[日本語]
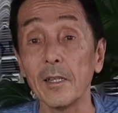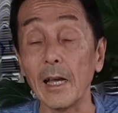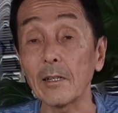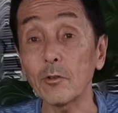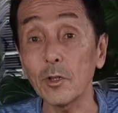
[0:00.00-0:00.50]

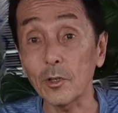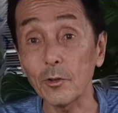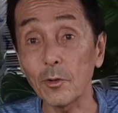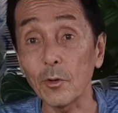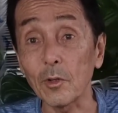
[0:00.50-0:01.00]
安い
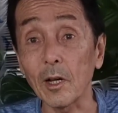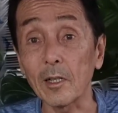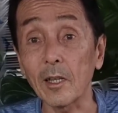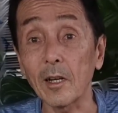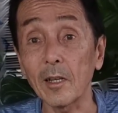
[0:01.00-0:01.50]
給料で
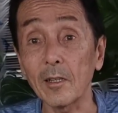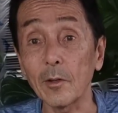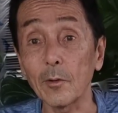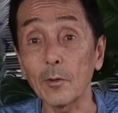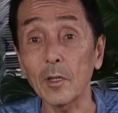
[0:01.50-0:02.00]
働い
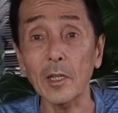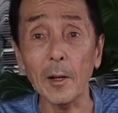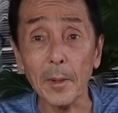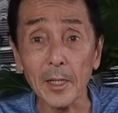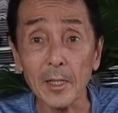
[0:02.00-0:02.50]
てるって、
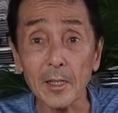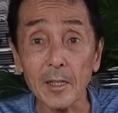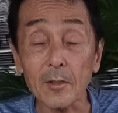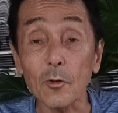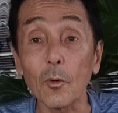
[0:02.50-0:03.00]
たまに来
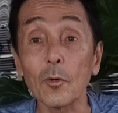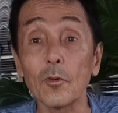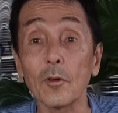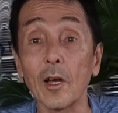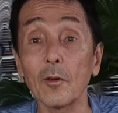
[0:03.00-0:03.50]
たそう
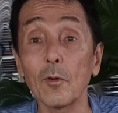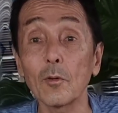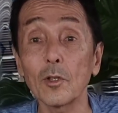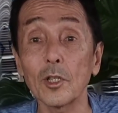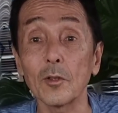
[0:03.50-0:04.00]
いう外
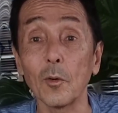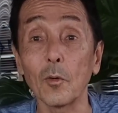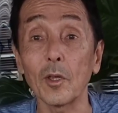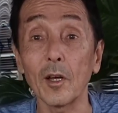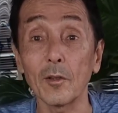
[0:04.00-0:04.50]
国人のお